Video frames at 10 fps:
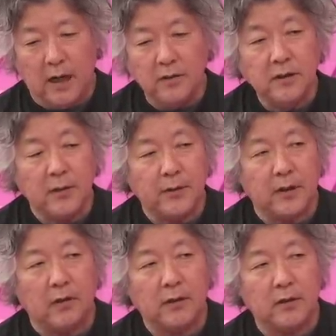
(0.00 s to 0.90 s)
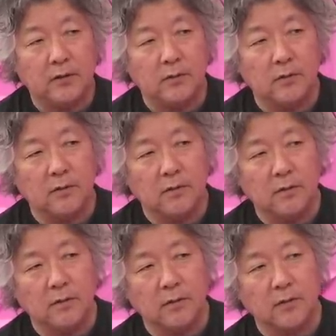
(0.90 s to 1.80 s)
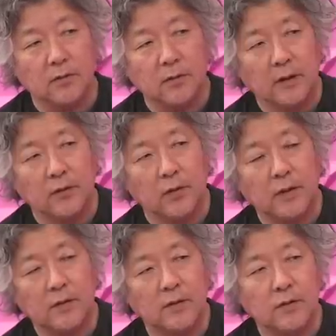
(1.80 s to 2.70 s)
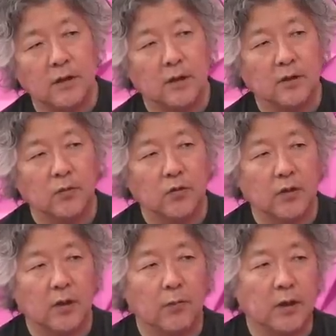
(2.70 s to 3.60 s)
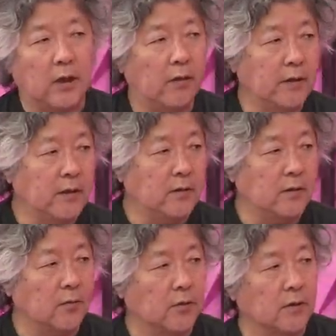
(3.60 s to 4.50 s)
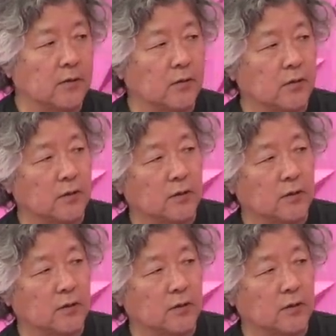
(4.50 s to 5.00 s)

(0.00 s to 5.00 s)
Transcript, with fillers: 会うたびに変わってるんですよねそれがすごいなと思って、やっぱり変われるって僕はすごい、